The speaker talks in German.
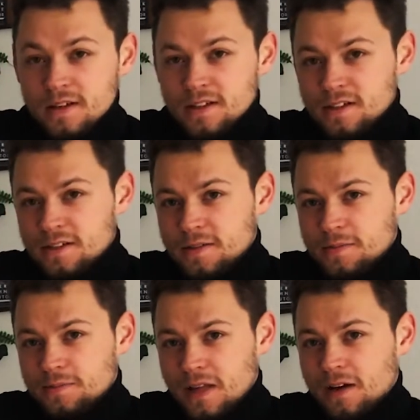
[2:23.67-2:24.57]
Äh,
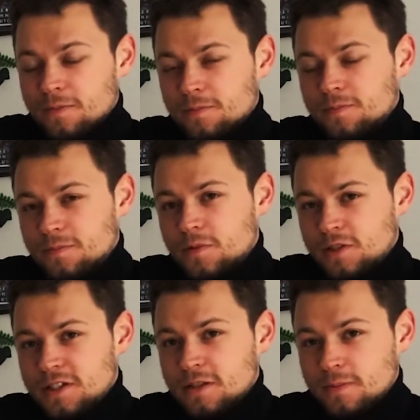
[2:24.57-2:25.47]
ja, durch
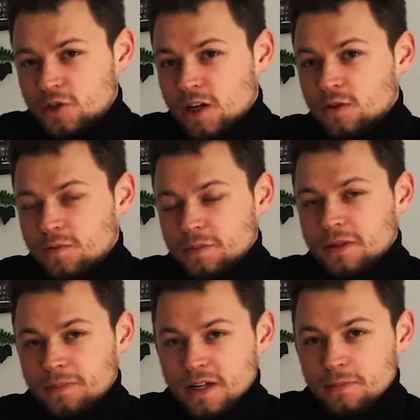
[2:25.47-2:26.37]
diese Beschallung wie
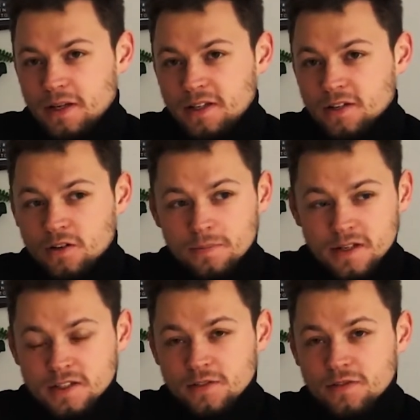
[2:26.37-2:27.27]
mit, bei den Medien kommt
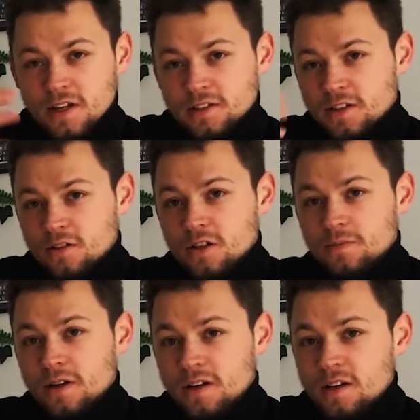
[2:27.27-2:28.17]
das dann vielleicht noch
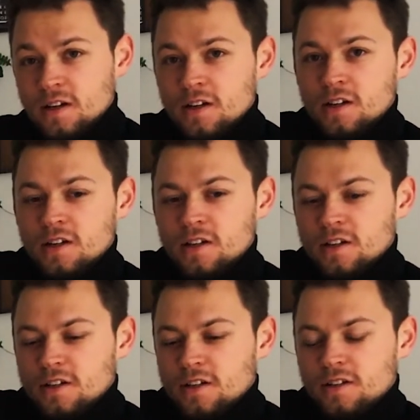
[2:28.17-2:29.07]
irgendwann
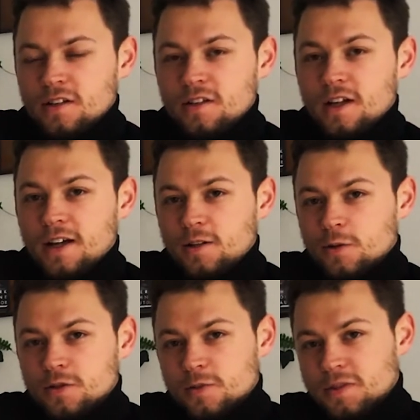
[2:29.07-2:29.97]
in der
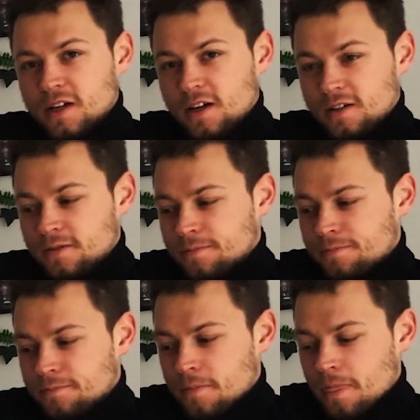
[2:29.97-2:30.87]
Handlung zum Tragen.
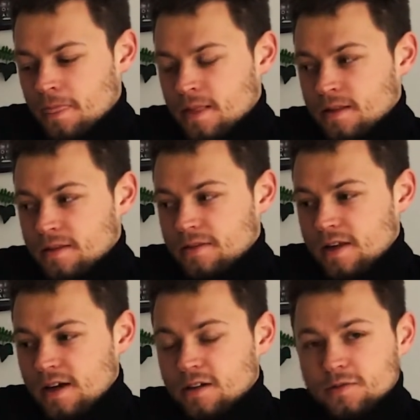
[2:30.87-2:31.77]

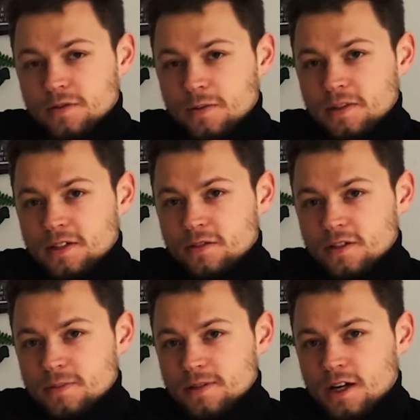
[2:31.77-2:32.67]
Naja, auf jeden Fall habe ich dann noch
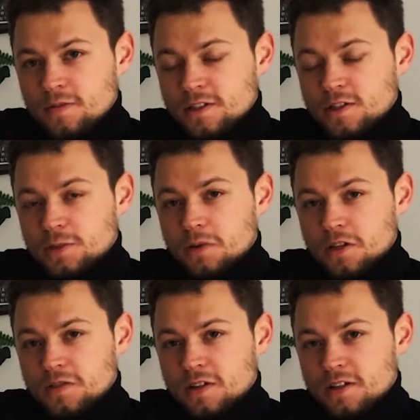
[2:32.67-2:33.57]
kurz mit der Aufsicht
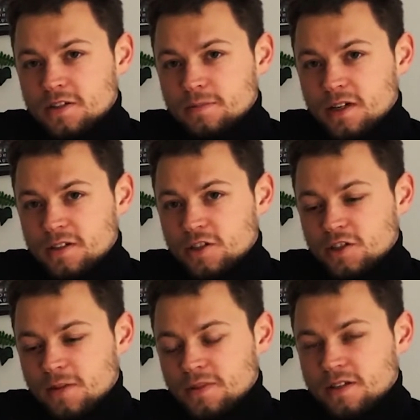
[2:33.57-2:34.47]
gesprochen, es war ganz
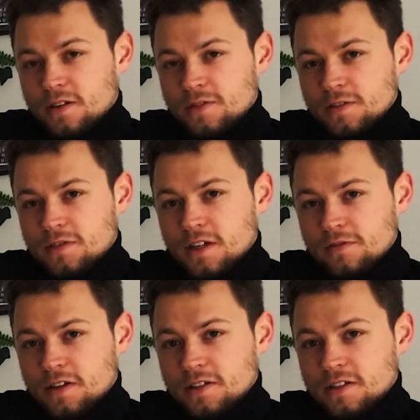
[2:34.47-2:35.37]
sympathisch, habe ich auf jeden Fall
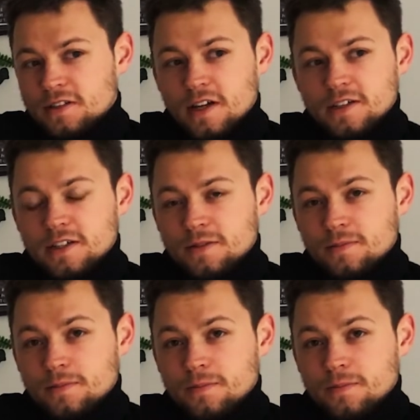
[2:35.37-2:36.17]
erfahren, dass eigentlich